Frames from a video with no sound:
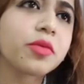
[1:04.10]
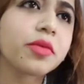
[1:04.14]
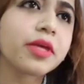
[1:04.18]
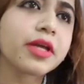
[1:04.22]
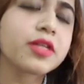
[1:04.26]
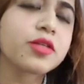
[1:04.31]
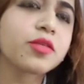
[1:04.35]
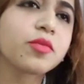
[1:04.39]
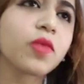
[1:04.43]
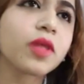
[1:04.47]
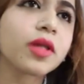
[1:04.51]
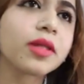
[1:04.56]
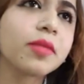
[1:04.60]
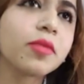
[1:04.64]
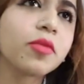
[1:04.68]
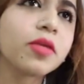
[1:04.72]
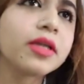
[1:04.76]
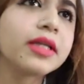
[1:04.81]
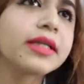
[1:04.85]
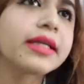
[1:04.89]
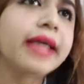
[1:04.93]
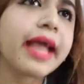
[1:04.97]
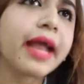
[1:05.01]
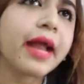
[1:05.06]
এসব কথা
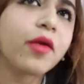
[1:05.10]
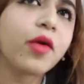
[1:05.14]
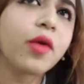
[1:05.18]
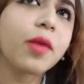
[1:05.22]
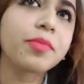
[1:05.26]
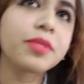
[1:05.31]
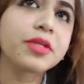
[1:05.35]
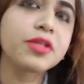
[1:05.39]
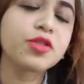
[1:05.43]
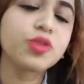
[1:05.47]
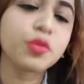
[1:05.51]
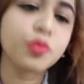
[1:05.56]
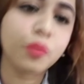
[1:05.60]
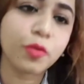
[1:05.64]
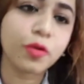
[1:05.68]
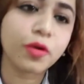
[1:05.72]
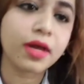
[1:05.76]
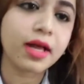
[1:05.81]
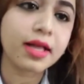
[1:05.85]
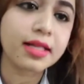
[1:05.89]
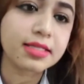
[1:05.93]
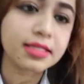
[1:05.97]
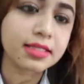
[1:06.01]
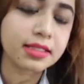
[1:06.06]
বললেন কেন আপনি চুপ করে
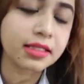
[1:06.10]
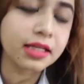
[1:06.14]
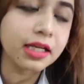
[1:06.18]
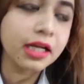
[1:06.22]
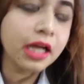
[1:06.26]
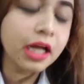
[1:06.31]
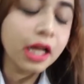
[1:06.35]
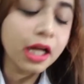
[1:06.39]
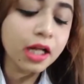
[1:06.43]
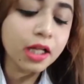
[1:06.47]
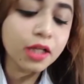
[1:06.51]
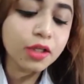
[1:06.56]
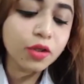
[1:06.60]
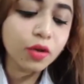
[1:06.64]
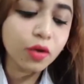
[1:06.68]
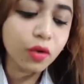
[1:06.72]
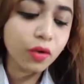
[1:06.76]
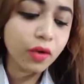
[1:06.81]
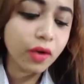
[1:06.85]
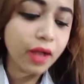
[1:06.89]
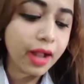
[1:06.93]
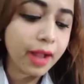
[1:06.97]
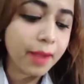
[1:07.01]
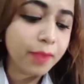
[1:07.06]
আছেন তো
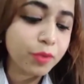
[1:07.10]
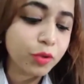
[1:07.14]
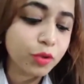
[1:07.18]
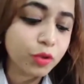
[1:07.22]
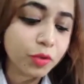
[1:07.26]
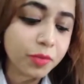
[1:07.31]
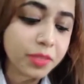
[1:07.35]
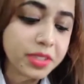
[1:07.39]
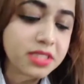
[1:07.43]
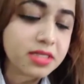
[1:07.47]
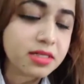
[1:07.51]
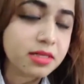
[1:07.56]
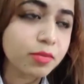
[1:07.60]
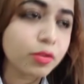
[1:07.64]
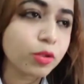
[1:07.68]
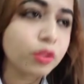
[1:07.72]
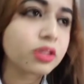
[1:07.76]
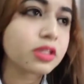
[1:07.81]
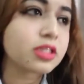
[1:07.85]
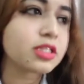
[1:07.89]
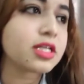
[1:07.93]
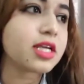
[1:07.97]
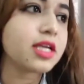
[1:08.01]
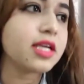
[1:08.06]
প্রথমেই যেটা
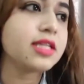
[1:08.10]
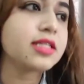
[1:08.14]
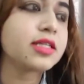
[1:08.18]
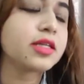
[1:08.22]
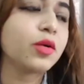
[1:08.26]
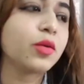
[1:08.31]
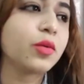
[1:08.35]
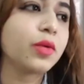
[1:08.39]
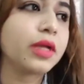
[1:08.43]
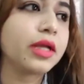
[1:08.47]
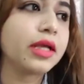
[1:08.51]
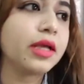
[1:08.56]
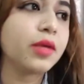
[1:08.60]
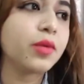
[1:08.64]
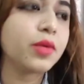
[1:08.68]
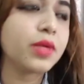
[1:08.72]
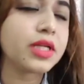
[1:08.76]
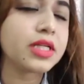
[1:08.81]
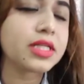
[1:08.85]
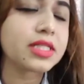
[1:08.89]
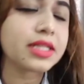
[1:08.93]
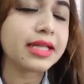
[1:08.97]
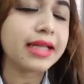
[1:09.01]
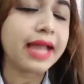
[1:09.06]
বলতে চাই যে উনি উনি
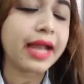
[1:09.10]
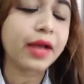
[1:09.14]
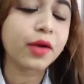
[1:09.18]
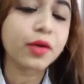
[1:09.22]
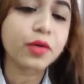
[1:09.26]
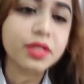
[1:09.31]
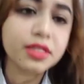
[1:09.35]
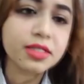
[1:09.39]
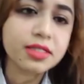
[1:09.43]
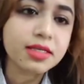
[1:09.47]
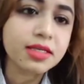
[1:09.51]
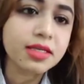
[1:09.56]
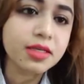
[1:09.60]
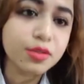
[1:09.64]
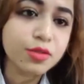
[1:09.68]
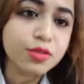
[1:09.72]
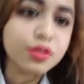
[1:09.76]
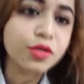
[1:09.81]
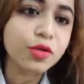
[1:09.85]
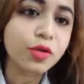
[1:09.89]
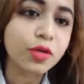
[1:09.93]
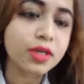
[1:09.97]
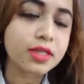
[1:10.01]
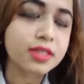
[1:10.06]
যে ল্যাঙ্গুয়েজটা ইউজ
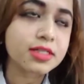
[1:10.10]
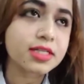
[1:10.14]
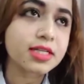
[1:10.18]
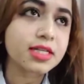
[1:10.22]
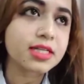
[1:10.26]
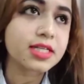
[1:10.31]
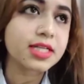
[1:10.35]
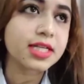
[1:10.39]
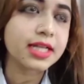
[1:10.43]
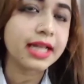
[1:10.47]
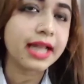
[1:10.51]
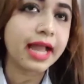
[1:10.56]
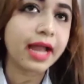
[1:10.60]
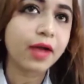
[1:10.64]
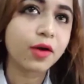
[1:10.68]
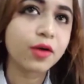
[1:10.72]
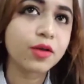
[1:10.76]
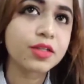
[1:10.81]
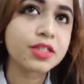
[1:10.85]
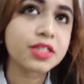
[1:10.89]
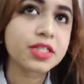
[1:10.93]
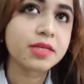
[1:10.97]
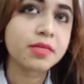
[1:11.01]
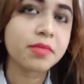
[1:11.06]
করেছেন সেই
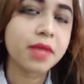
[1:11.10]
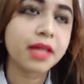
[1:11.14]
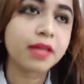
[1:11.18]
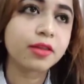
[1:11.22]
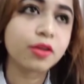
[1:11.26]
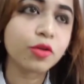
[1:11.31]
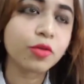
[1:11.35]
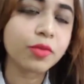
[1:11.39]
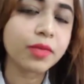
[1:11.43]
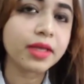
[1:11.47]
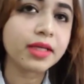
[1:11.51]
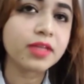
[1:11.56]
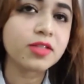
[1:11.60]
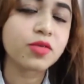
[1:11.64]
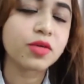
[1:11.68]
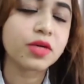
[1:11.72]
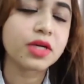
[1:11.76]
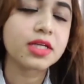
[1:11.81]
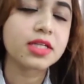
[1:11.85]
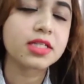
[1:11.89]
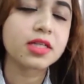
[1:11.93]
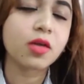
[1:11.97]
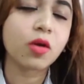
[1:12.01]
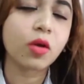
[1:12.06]
ল্যাঙ্গুয়েজের মাধ্যমে
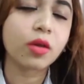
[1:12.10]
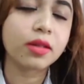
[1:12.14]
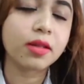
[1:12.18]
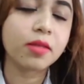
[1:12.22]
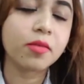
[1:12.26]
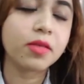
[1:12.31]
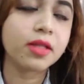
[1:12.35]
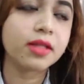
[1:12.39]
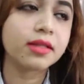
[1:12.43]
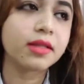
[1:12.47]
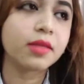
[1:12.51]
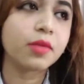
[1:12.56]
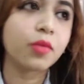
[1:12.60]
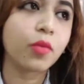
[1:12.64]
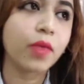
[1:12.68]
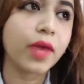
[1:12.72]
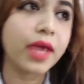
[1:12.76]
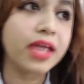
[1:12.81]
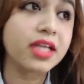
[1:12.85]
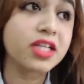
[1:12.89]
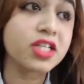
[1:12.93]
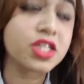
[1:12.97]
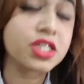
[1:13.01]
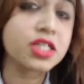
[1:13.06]
ওনার যে কথা বলা দ্য ওয়ে
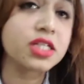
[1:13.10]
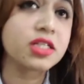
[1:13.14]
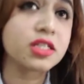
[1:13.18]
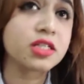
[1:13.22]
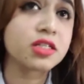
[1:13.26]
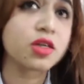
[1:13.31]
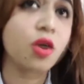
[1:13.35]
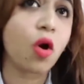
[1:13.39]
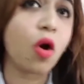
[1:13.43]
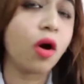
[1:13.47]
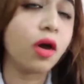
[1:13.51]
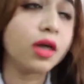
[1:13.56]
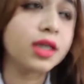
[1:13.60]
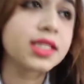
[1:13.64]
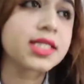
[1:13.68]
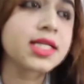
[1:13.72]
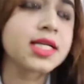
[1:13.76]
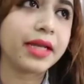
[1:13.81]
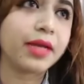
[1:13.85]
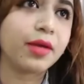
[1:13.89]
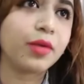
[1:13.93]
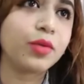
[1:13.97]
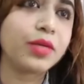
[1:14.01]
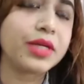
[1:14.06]
শি টকড
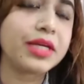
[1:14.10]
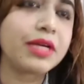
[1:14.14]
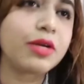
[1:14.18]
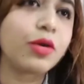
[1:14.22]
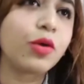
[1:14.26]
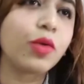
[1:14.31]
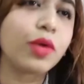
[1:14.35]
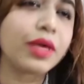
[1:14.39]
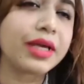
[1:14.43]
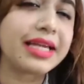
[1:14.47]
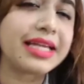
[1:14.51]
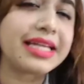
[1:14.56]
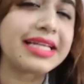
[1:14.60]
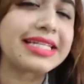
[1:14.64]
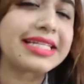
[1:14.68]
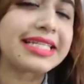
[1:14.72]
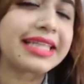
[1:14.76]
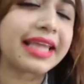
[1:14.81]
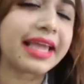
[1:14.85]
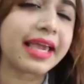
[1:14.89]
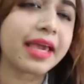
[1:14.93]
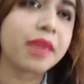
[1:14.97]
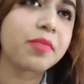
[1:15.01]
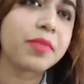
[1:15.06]
উনি কিস
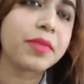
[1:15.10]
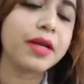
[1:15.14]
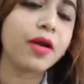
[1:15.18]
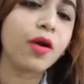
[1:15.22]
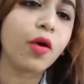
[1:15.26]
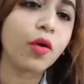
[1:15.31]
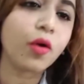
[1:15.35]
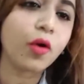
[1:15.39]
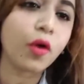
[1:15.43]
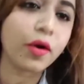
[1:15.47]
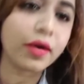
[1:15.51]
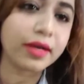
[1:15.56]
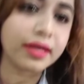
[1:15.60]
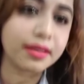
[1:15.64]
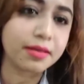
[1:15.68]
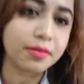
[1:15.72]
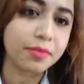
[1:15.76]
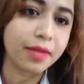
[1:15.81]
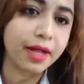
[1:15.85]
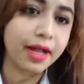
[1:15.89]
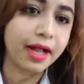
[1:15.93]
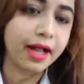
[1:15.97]
থেকে বিলং করেন বা